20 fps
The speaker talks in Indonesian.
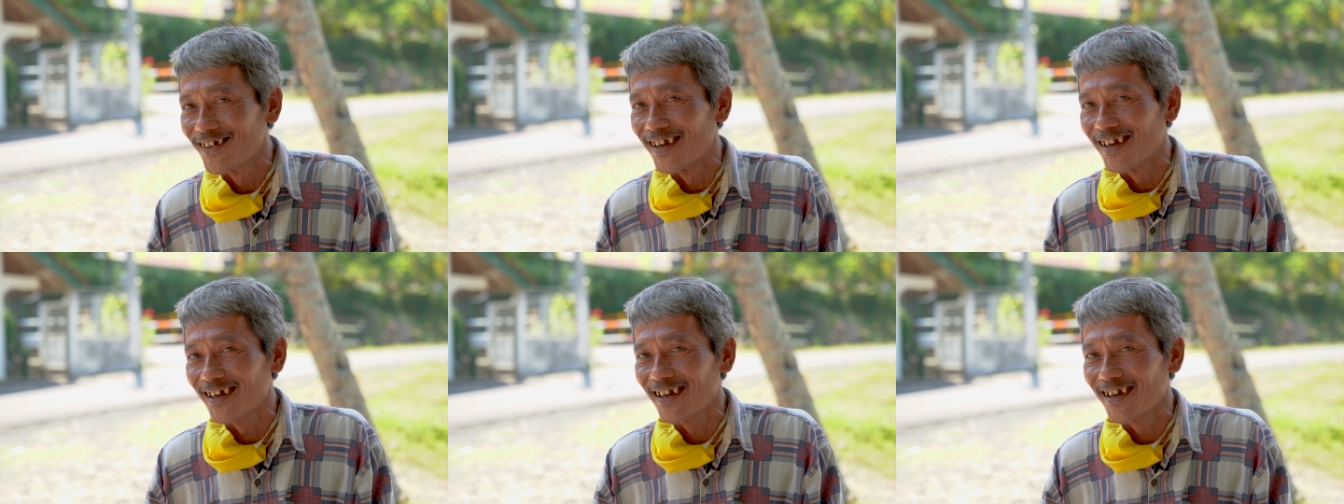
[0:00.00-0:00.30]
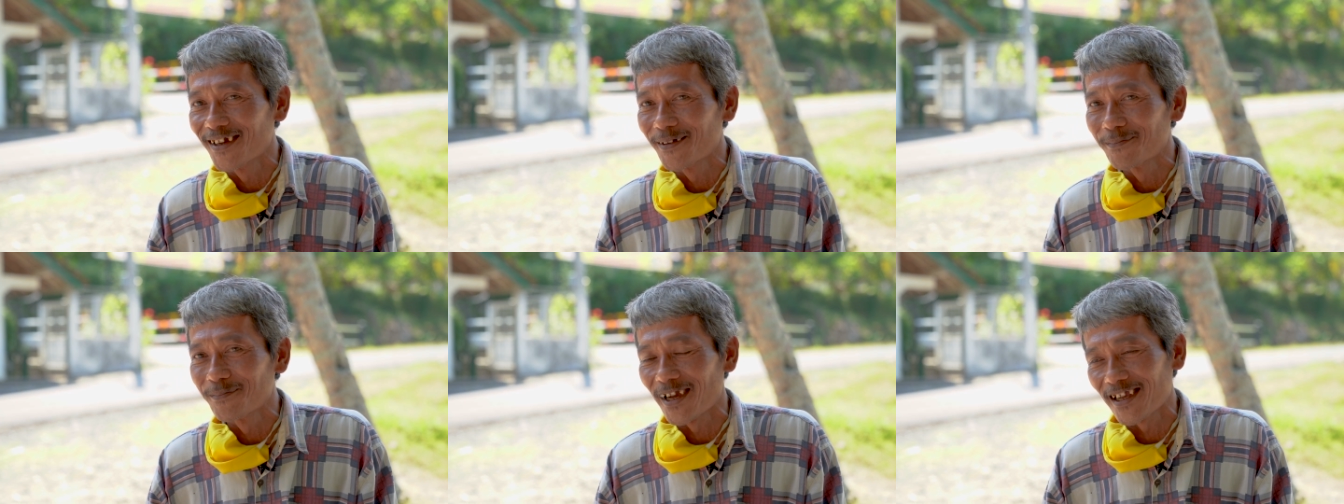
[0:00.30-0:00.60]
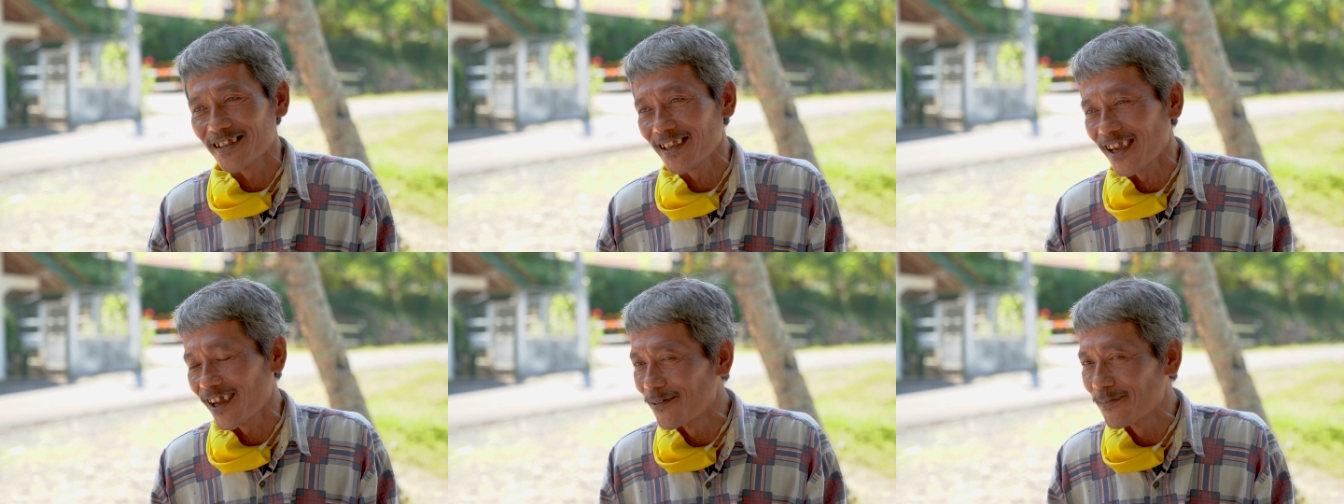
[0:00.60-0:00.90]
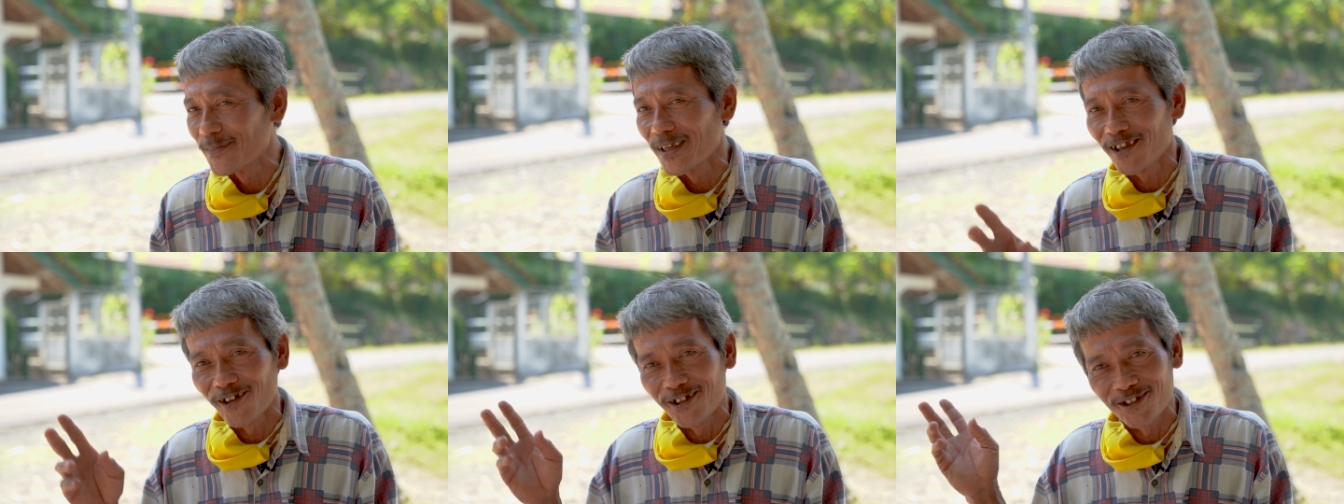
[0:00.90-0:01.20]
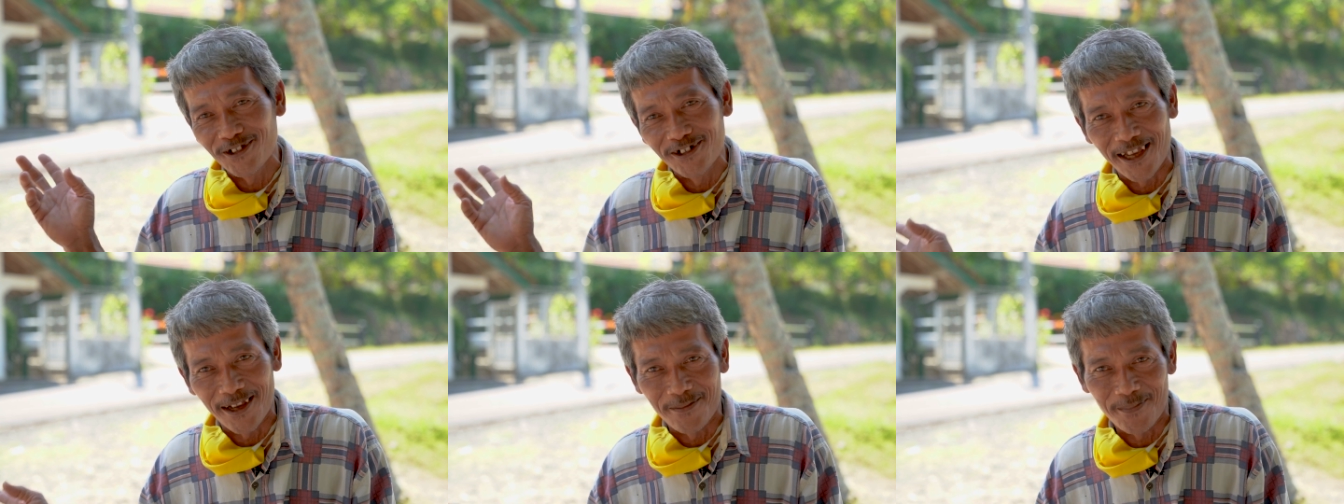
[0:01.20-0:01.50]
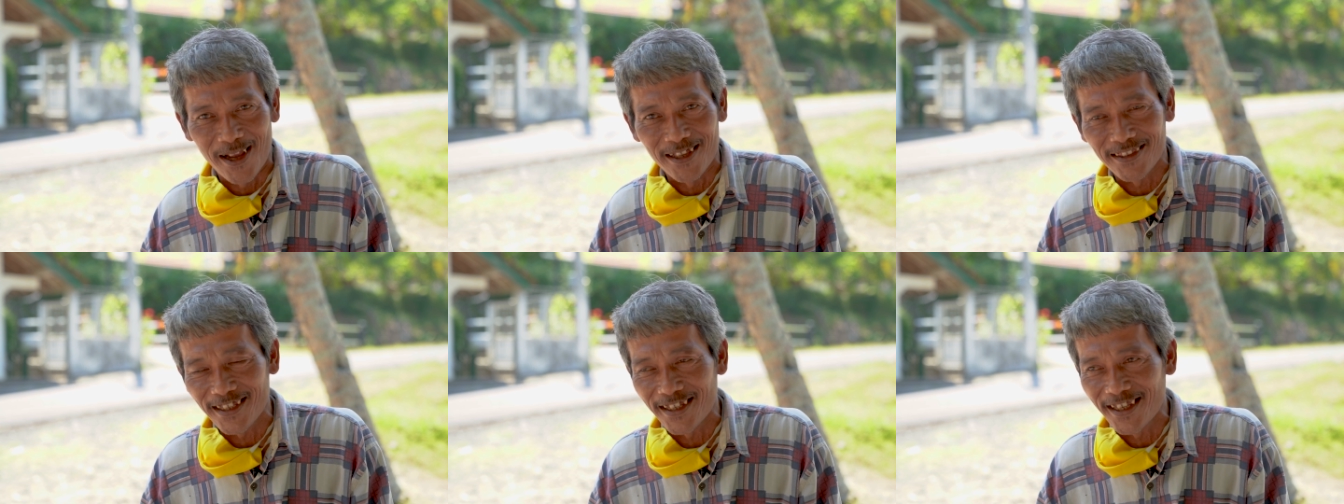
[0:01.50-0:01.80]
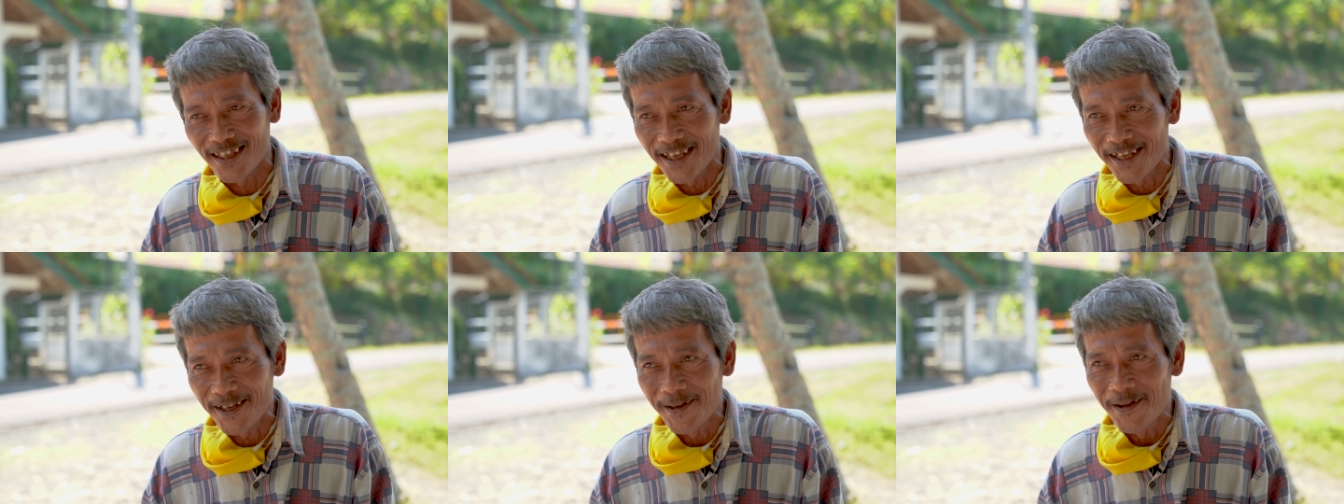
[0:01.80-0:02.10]
eh, makanya kalau mikro itu yang
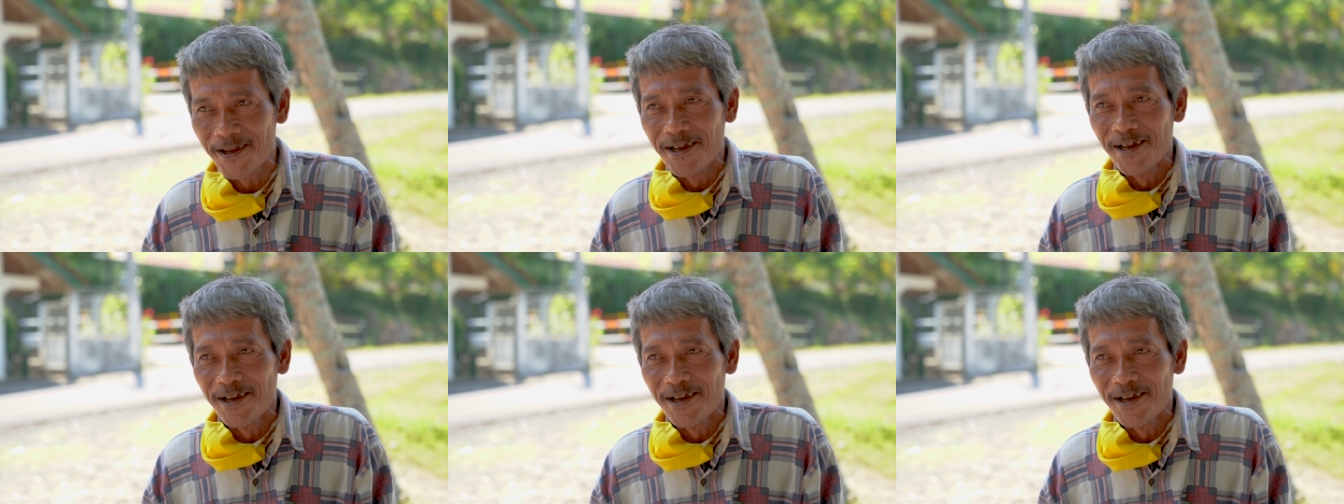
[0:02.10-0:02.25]
mati